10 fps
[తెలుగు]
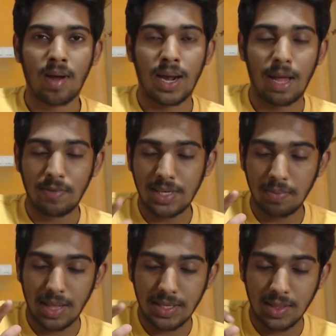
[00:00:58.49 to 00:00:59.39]
అండ్ ఆ విషయం
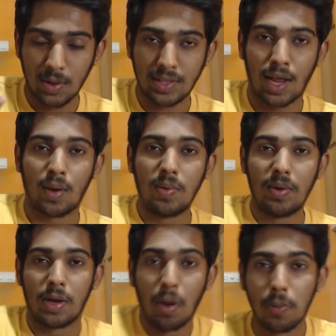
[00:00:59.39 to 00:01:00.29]
తెలిసిన తర్వాత నా గుండె
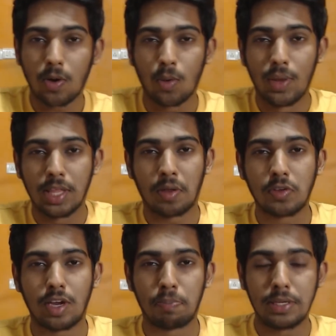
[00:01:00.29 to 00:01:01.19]
గబుక్కుమని
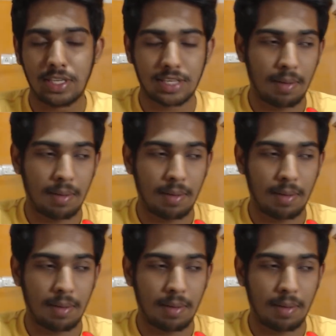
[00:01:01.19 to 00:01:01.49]
థౌసండ్ పీసెస్ గా